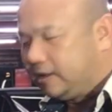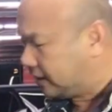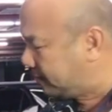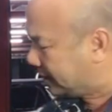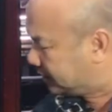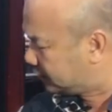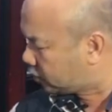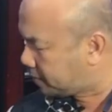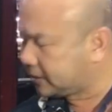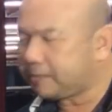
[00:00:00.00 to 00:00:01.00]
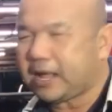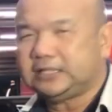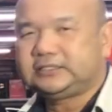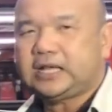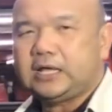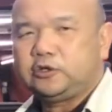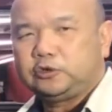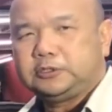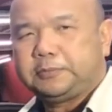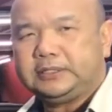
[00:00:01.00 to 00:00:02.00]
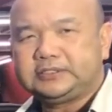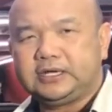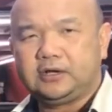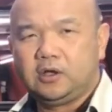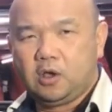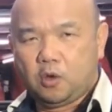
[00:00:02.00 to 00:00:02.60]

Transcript: ทำไมถึงจะต้องมาทำการสร้างยูตัวสเปเซอร์